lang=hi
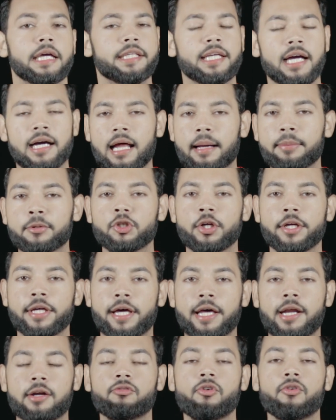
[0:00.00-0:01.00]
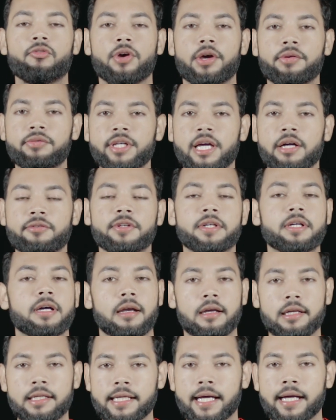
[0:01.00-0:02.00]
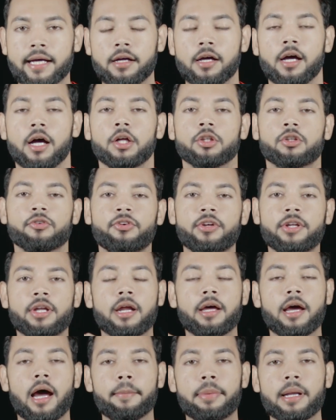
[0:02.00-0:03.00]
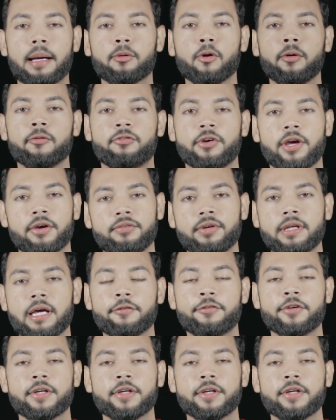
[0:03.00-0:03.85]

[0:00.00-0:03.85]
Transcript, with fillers: कि अगर आपके जो हेयर है वो वेवी या फिर करली है तो फिर ना यहाँ पर आपको वेवी या